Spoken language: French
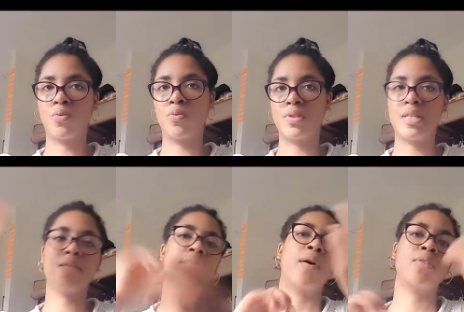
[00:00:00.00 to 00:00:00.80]

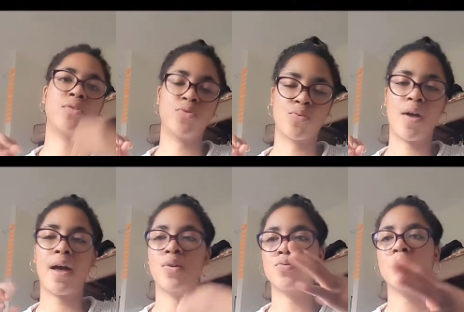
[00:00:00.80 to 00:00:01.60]
routine, ma routine du
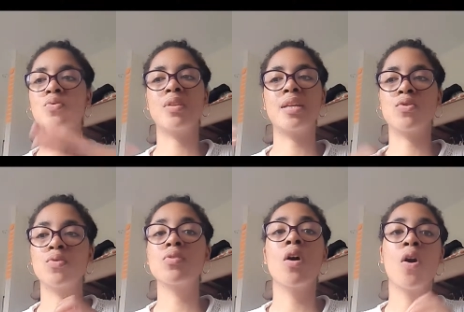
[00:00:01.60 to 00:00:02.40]
soir, et ensuite toutes les
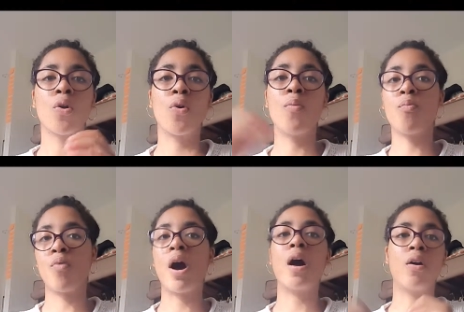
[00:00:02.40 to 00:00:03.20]
choses que
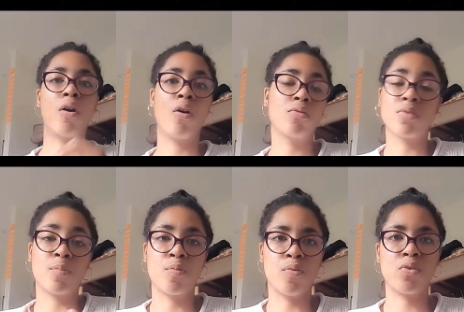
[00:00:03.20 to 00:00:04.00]
moi, euh, tout
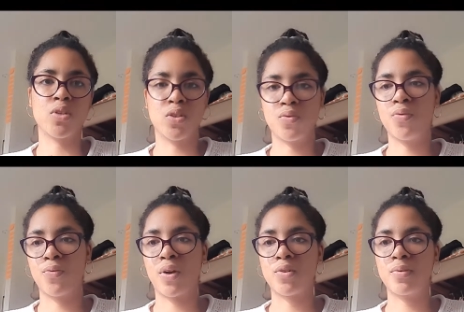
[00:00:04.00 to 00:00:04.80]
simplement, je
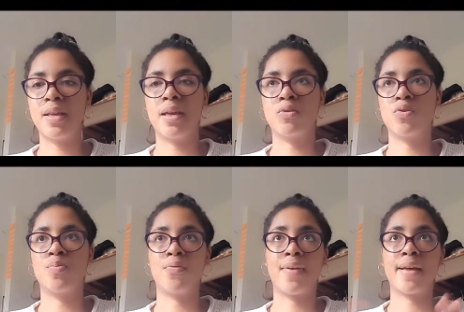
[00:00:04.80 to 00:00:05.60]
veux rajouter et que je
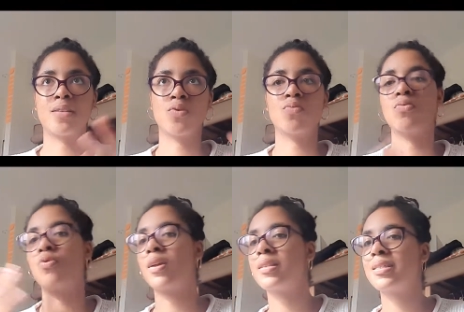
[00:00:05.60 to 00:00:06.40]
peux faire, disons,
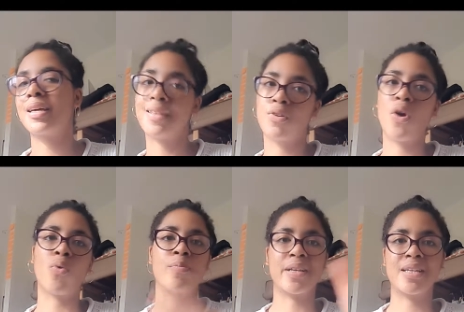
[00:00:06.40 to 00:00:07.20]
le lundi à telle
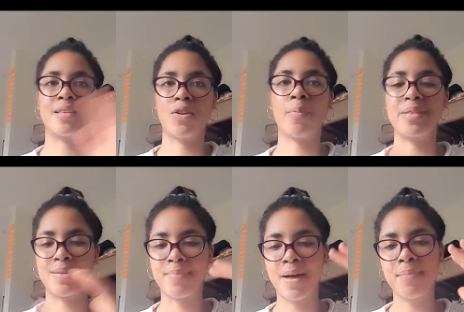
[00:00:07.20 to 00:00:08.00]
heure ou le mardi à telle heure, mais
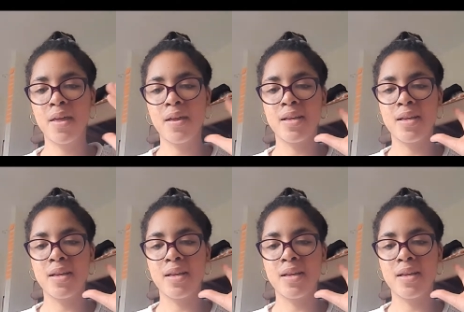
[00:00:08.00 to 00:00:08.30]
c'est pas,